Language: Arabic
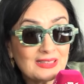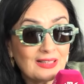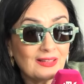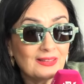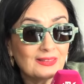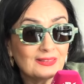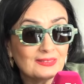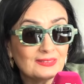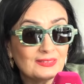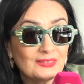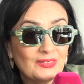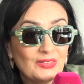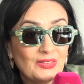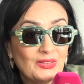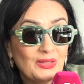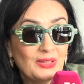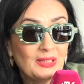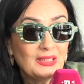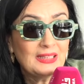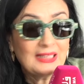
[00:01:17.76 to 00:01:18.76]
النبته
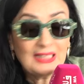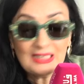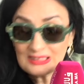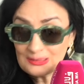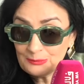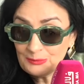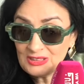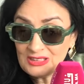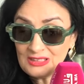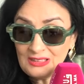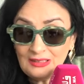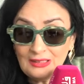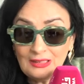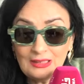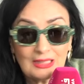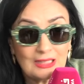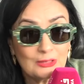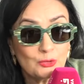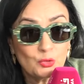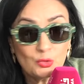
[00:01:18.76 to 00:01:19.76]

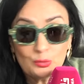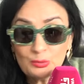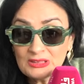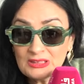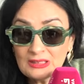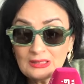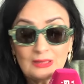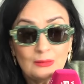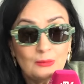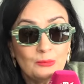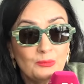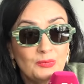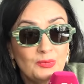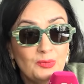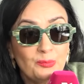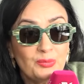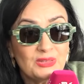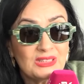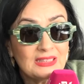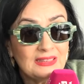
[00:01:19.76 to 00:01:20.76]
كتمشي كتكون
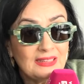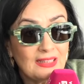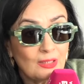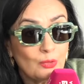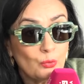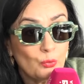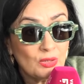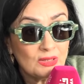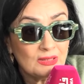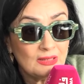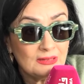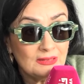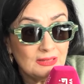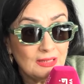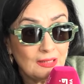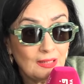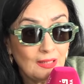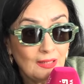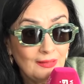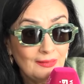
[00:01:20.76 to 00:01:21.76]
مثلا نبتة دايره
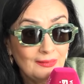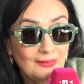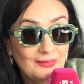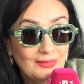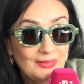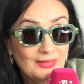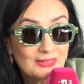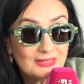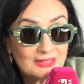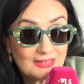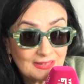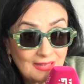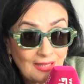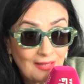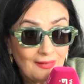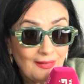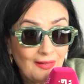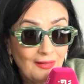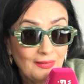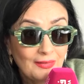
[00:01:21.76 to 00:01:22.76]
الورده ديالها
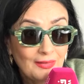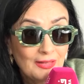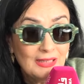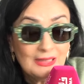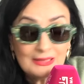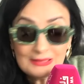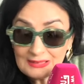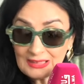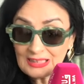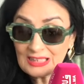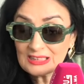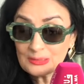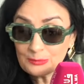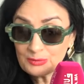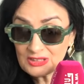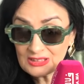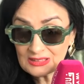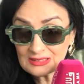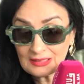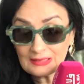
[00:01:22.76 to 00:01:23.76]
الزهره
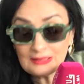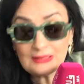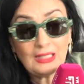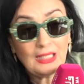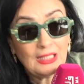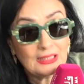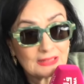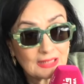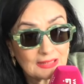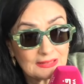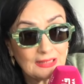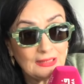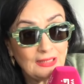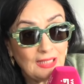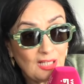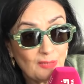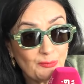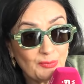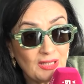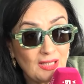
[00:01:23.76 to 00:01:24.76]
انت كتمشي تقطعها
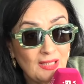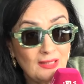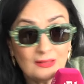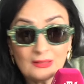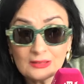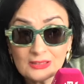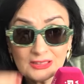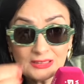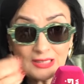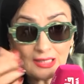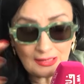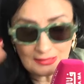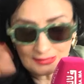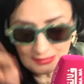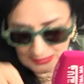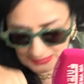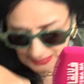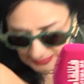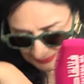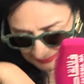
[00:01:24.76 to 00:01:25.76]
تقتلعها من الارض
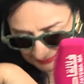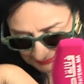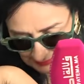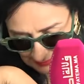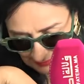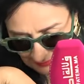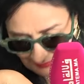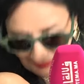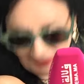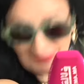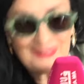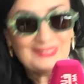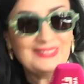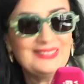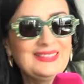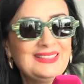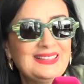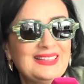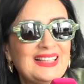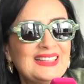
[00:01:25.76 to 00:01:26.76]
الزهر ديك الساعه
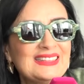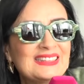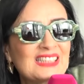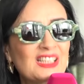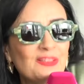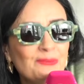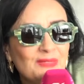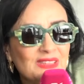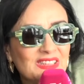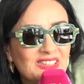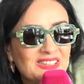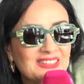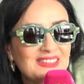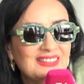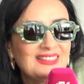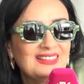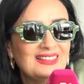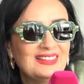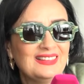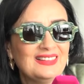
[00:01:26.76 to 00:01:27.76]
كتهكا
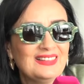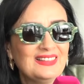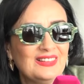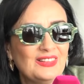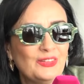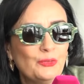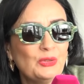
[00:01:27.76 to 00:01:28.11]
كتكمش